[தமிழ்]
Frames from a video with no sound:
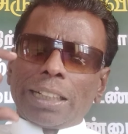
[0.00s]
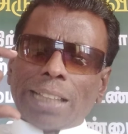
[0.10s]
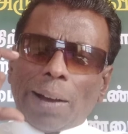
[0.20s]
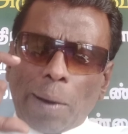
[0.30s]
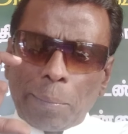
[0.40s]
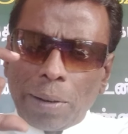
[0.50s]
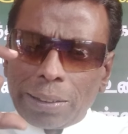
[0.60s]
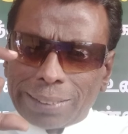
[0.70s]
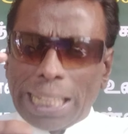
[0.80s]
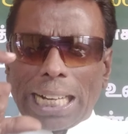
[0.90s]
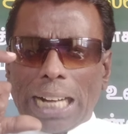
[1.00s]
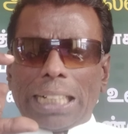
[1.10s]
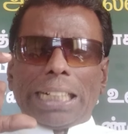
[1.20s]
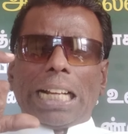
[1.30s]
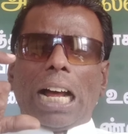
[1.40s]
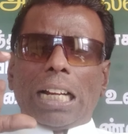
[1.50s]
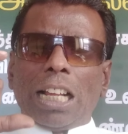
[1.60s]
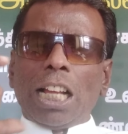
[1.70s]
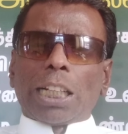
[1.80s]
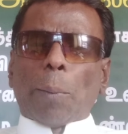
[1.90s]
தவம் செய்கிறான் என்றால்
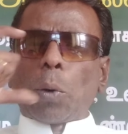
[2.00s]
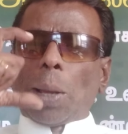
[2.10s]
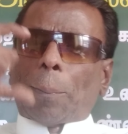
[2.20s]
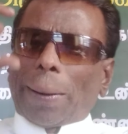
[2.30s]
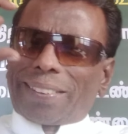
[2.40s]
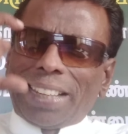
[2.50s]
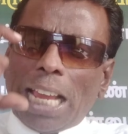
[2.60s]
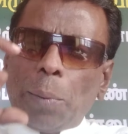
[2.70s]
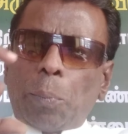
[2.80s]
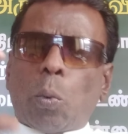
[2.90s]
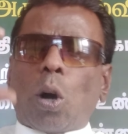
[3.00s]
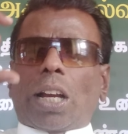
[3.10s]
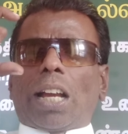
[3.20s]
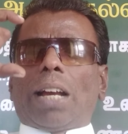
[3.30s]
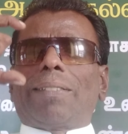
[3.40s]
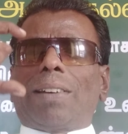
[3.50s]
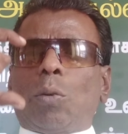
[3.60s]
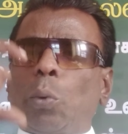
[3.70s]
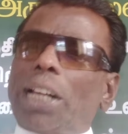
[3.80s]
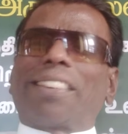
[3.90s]
நம்முடைய பசியை போக்க
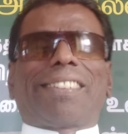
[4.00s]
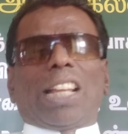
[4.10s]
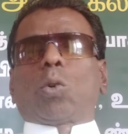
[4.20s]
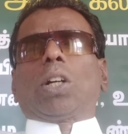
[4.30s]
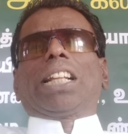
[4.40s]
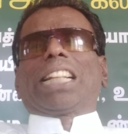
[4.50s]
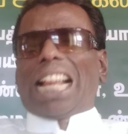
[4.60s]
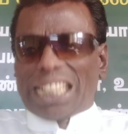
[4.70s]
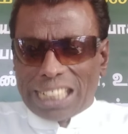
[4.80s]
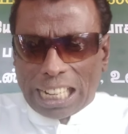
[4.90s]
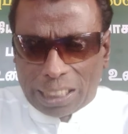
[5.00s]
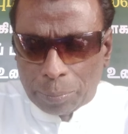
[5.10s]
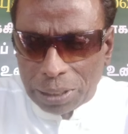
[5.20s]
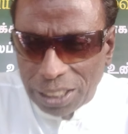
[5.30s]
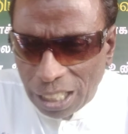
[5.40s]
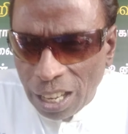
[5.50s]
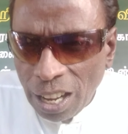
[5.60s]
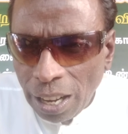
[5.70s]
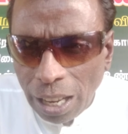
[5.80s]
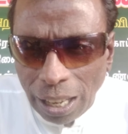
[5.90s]
முயற்சி செய்து கொண்டிருக்கிறார் என்ற அர்த்தம் என்று
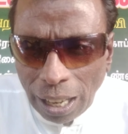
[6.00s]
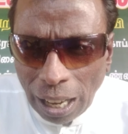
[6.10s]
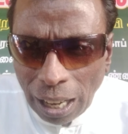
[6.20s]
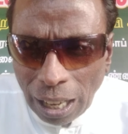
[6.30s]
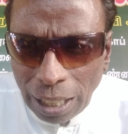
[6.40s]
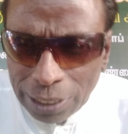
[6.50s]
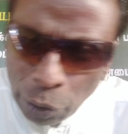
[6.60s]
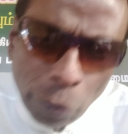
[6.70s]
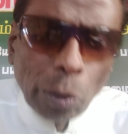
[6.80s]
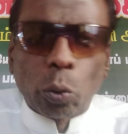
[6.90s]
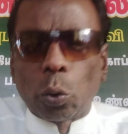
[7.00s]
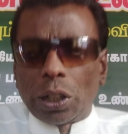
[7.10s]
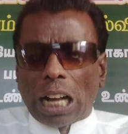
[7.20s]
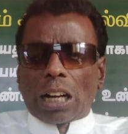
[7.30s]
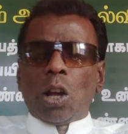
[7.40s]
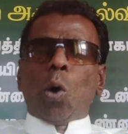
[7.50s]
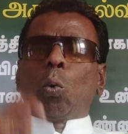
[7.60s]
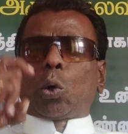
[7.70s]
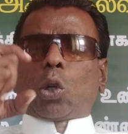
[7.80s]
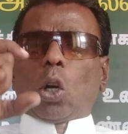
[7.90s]
திருவள்ளுவர் கூறுகிறார்
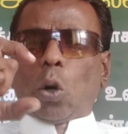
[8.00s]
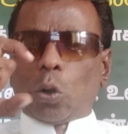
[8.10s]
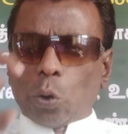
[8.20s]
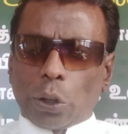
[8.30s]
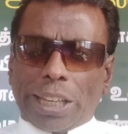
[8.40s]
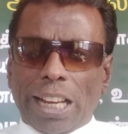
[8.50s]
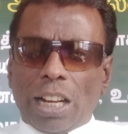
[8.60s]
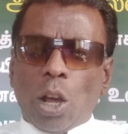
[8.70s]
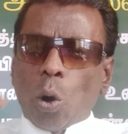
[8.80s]
உற்றநோய் நோக்கில்